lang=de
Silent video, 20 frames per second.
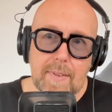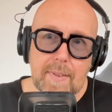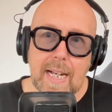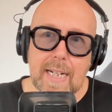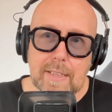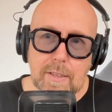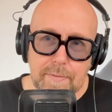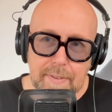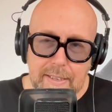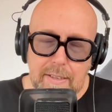
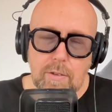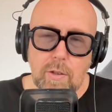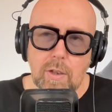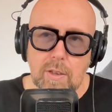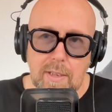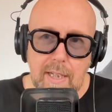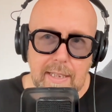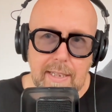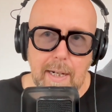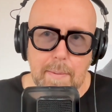Also wenn
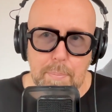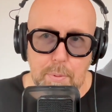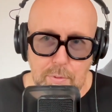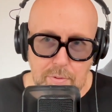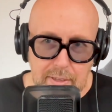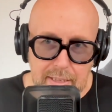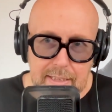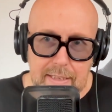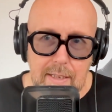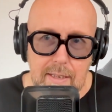dort ein
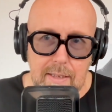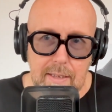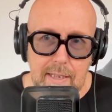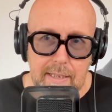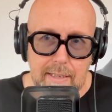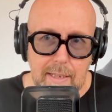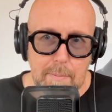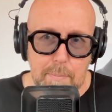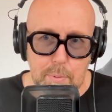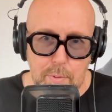Apotheker,
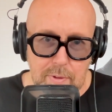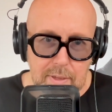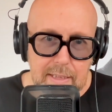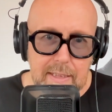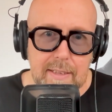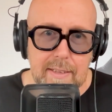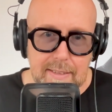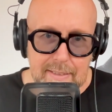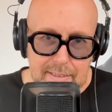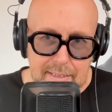eine
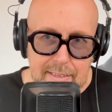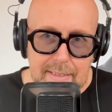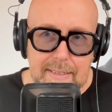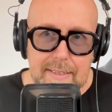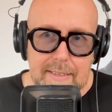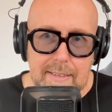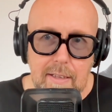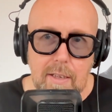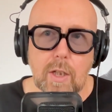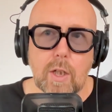Apothekerin
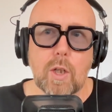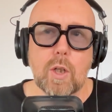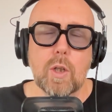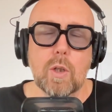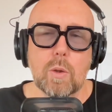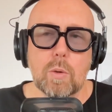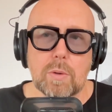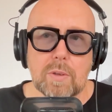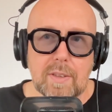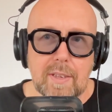sitzt
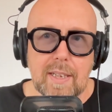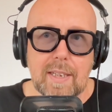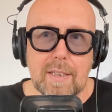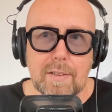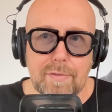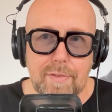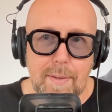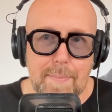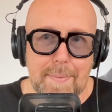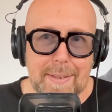und
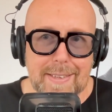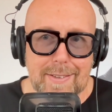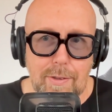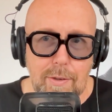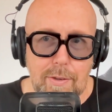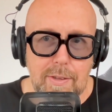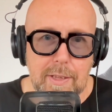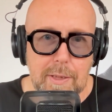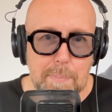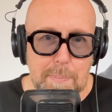
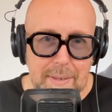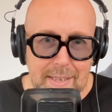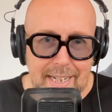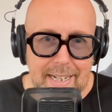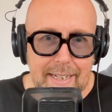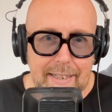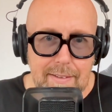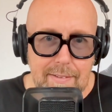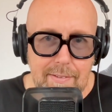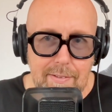telepharmazeutisch
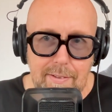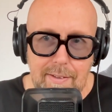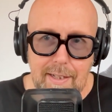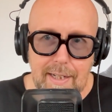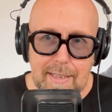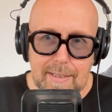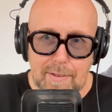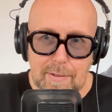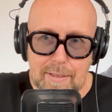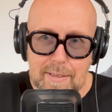berät,
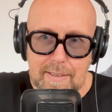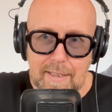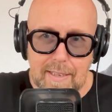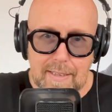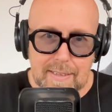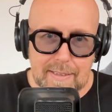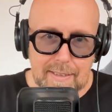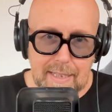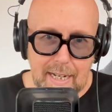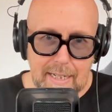also in der
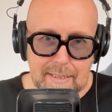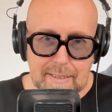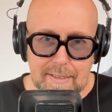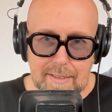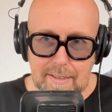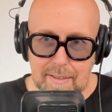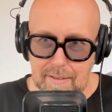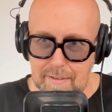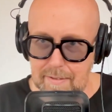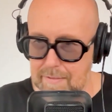
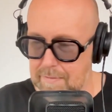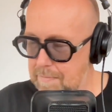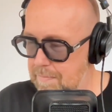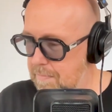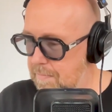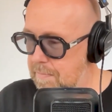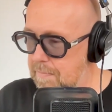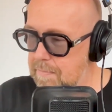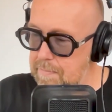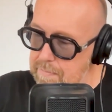Distanz,
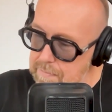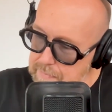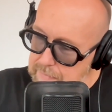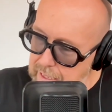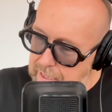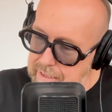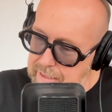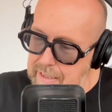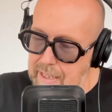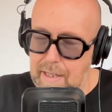
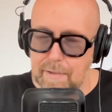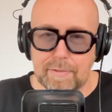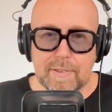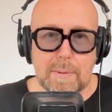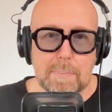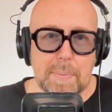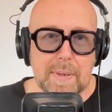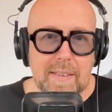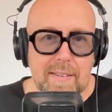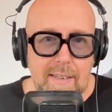dann darf
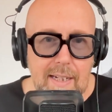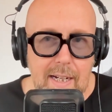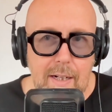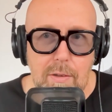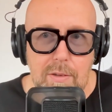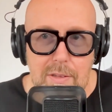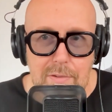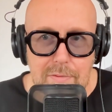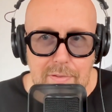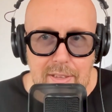die PTA
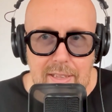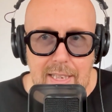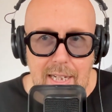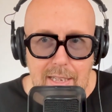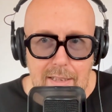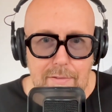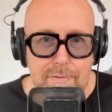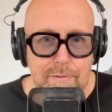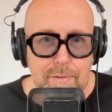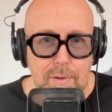auch die
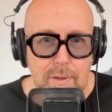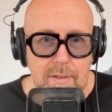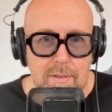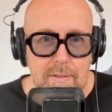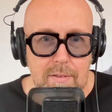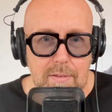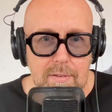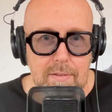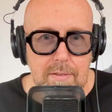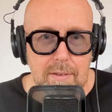Filiale führen.
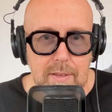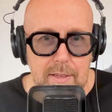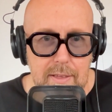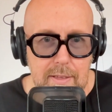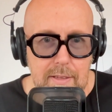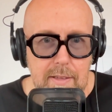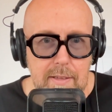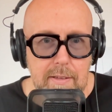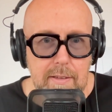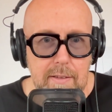
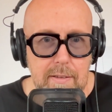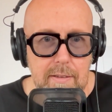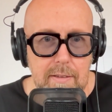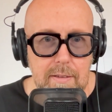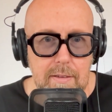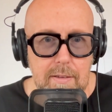Richtig?